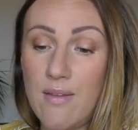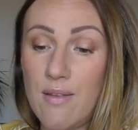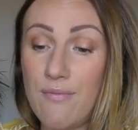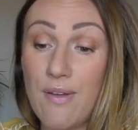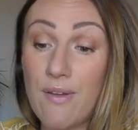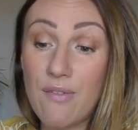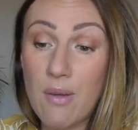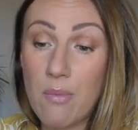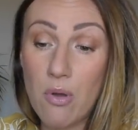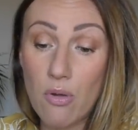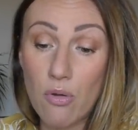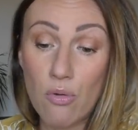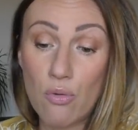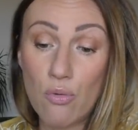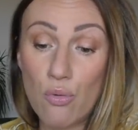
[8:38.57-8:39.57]
enfin
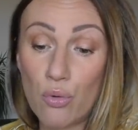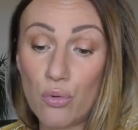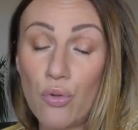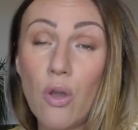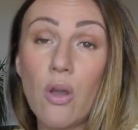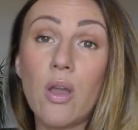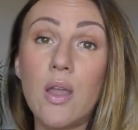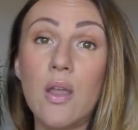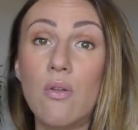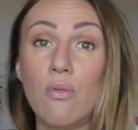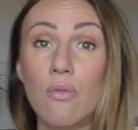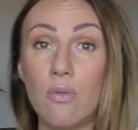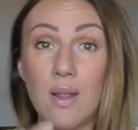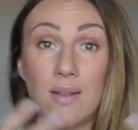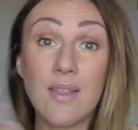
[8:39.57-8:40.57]
vraiment euh, l'odeur et
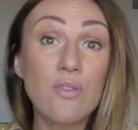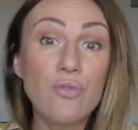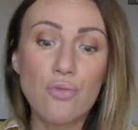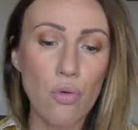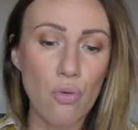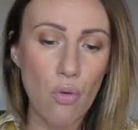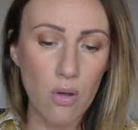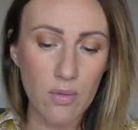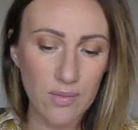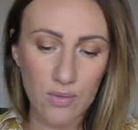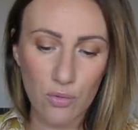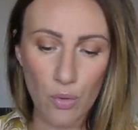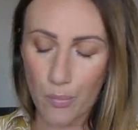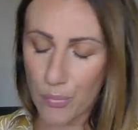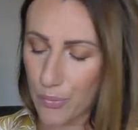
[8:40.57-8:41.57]
le, la texture, quoi.
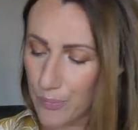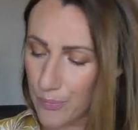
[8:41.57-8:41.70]
C'est top.